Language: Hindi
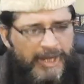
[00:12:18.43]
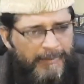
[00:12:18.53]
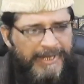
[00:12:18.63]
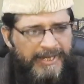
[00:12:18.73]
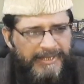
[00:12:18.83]

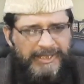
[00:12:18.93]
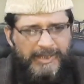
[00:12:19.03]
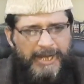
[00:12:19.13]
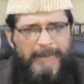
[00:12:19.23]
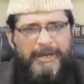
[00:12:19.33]
हमारे घर के
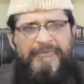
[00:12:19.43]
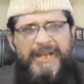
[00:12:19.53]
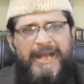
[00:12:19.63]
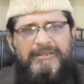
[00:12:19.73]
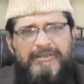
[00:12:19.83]
तमाम
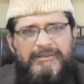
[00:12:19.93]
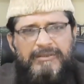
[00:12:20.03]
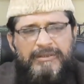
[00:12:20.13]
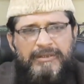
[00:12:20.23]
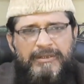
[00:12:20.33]
अफराद
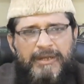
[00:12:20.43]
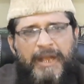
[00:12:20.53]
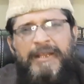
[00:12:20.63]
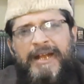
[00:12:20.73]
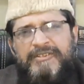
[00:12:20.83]

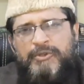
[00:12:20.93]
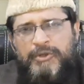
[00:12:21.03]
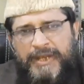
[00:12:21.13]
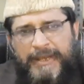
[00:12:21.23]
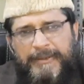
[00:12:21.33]
अल्लाह से
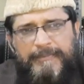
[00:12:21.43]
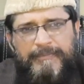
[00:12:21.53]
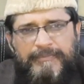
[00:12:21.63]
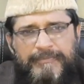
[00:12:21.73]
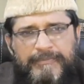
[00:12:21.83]
जुड़
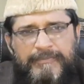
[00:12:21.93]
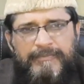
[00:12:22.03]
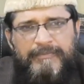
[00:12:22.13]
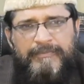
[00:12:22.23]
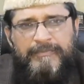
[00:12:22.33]

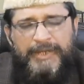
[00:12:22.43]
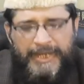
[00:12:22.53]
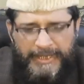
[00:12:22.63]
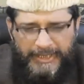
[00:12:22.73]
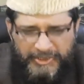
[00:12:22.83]

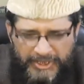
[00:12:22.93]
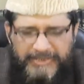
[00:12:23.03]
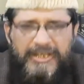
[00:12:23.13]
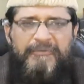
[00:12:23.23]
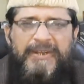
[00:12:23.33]
जाएं एक एक
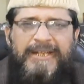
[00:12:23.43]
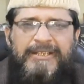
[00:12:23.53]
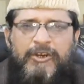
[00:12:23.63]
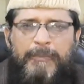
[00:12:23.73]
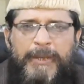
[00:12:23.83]
शख्स इनफरादी
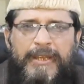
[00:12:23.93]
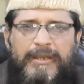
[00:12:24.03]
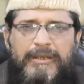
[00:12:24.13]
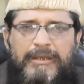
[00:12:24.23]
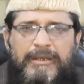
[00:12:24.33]
तौर पे
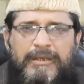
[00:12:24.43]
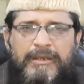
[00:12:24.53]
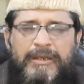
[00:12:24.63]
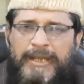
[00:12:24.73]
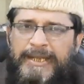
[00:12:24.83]

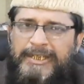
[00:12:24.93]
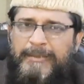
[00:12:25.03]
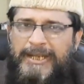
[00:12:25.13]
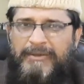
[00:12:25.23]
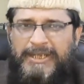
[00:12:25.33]
अल्लाह
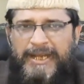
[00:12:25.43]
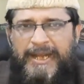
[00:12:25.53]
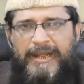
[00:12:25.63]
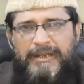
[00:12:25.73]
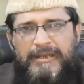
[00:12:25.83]
तबारक
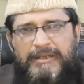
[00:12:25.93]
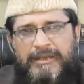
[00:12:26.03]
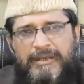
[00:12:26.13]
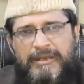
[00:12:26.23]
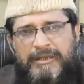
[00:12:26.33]
वाली
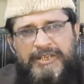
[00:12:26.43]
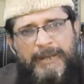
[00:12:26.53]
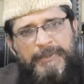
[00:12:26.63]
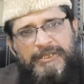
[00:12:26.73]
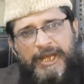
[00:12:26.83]
से
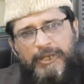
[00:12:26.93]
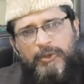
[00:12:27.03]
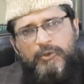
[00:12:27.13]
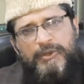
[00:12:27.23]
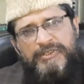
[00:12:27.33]
अपने
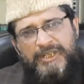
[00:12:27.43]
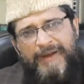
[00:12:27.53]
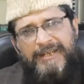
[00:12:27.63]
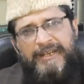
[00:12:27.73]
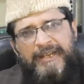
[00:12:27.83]
ताल्लुक़ को
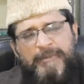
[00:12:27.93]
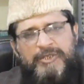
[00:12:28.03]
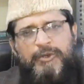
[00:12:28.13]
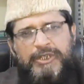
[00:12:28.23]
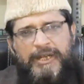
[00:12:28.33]
इस्तेवार कर ले
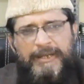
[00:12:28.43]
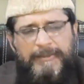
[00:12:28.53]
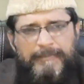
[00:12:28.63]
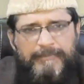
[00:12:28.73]
मजबूत कर ले